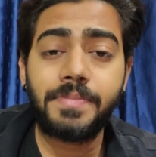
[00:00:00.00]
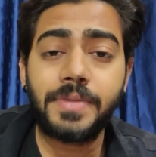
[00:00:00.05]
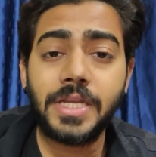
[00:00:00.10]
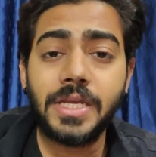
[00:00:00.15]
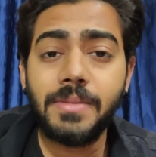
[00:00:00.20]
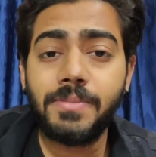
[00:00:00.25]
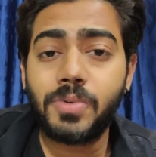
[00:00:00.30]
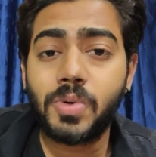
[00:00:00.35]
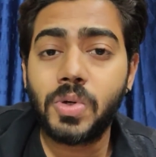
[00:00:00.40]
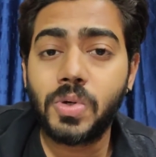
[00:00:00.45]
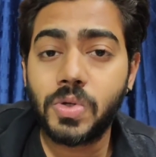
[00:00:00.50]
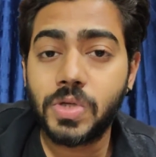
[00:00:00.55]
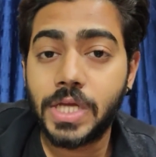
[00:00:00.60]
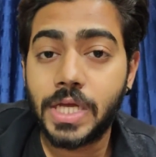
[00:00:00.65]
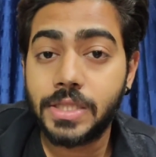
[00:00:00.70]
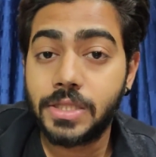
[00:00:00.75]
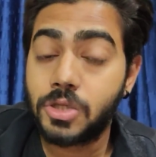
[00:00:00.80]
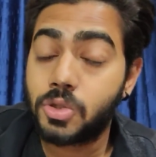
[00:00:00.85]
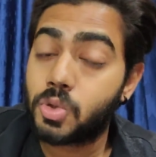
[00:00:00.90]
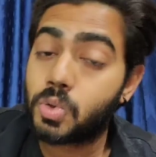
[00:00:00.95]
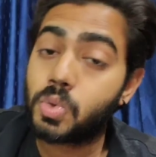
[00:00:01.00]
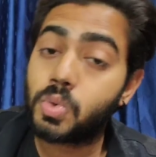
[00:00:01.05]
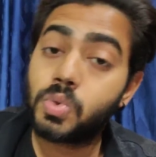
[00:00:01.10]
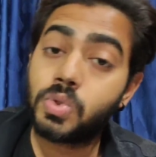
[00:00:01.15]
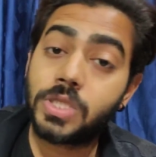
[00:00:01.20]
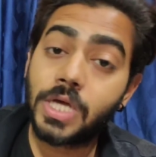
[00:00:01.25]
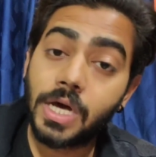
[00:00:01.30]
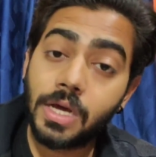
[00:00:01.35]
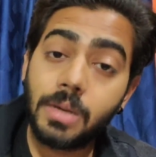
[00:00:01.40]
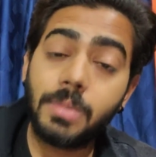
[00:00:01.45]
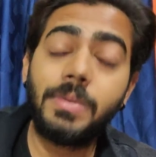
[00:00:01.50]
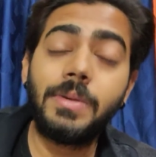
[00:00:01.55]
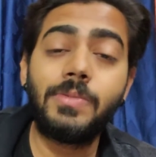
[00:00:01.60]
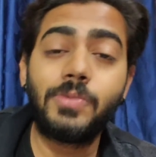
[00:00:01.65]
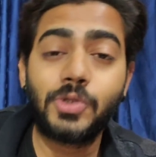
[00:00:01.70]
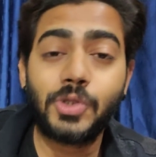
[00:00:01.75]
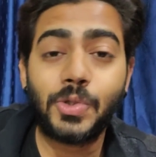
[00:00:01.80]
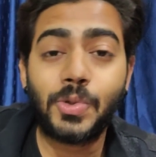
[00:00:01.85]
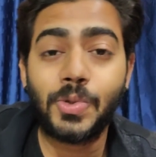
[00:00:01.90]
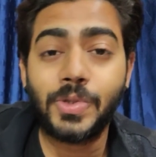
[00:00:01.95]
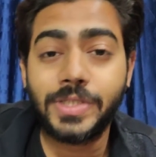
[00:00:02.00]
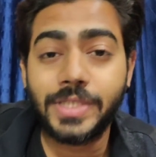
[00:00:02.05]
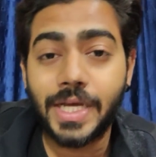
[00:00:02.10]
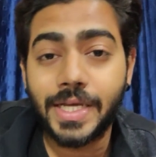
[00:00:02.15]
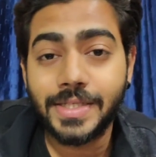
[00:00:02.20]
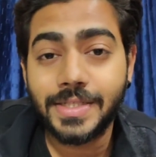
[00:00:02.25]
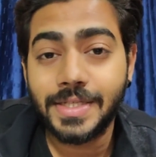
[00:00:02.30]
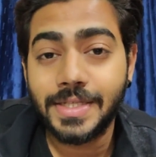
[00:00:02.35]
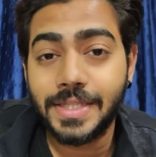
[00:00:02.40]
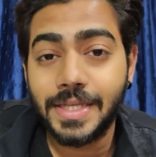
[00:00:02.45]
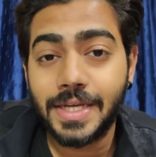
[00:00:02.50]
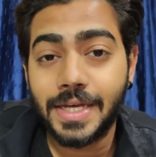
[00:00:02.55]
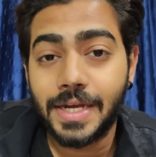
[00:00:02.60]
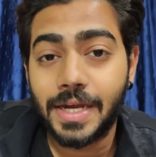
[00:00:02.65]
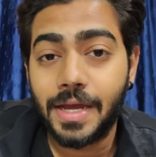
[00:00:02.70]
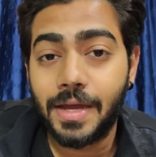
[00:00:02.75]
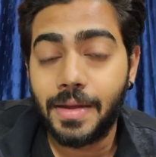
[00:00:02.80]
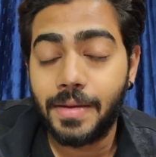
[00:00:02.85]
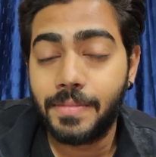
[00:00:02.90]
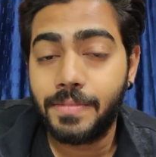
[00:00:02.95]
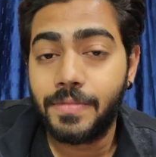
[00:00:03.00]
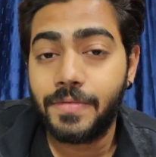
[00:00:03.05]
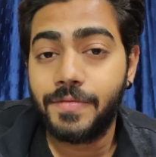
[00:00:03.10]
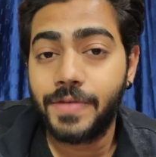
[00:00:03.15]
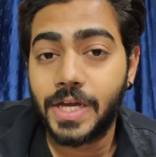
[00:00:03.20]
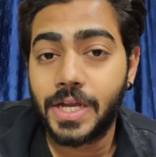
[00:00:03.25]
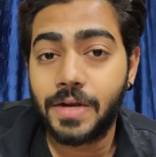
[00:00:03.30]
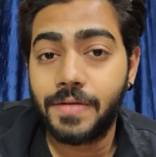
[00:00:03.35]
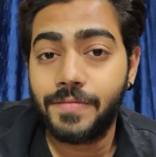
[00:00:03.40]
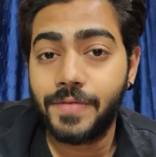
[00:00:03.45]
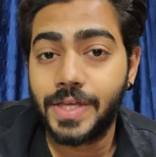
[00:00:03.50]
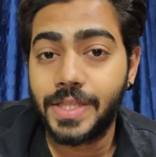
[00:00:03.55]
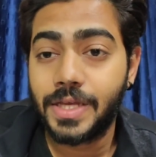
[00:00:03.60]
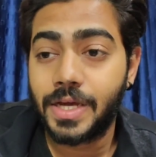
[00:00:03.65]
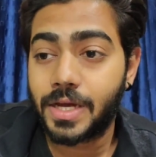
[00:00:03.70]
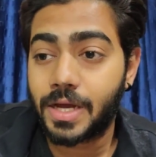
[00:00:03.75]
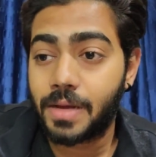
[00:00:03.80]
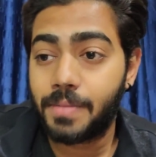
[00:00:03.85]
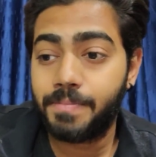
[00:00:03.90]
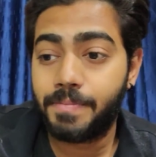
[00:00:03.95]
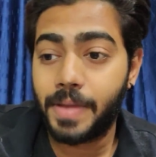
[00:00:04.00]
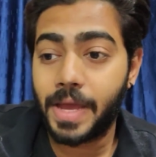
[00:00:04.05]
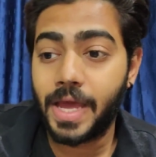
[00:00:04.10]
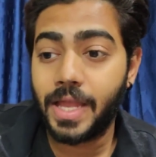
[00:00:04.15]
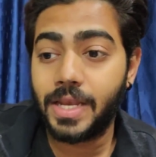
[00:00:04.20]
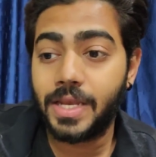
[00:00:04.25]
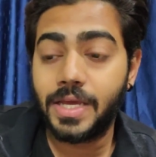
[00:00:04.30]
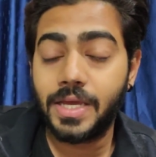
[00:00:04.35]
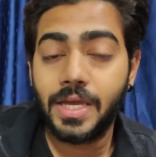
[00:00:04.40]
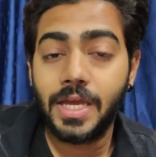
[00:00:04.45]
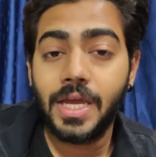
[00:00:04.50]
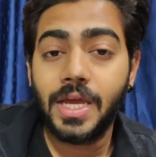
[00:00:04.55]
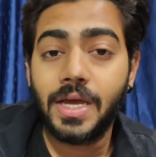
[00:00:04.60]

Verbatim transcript: प्री पोन्ड हो जाती है तो उधर भी मुझे कोई चांस नहीं दिख रहा है विक्रम वेदा का पहले